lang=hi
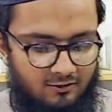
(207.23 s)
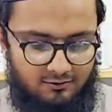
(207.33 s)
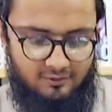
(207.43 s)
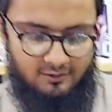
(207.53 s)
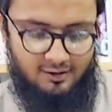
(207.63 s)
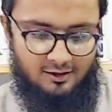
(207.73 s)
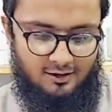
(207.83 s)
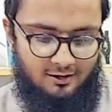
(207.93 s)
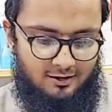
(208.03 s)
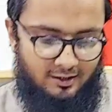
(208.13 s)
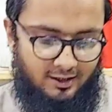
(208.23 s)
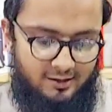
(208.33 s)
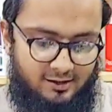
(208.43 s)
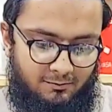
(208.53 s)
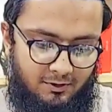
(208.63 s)
देखो
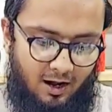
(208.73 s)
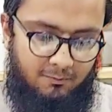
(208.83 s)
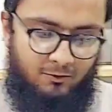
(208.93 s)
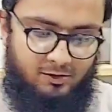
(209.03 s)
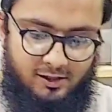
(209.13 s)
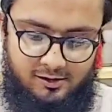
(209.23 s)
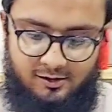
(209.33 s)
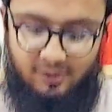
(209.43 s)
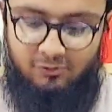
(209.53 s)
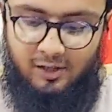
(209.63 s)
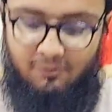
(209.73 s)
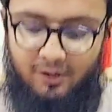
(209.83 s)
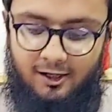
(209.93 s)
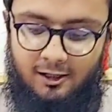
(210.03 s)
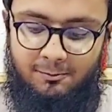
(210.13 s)
ये सिर्फ आपको चीज़ें सिर्फ
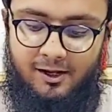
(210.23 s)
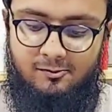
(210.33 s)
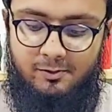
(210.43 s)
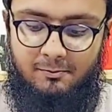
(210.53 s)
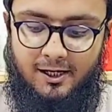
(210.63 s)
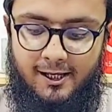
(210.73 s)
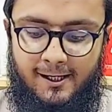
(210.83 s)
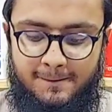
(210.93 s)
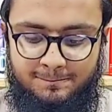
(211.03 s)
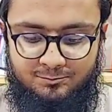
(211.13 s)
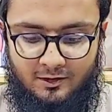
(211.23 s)
सेफ़ी इंटरप्राइज पर मिलेगी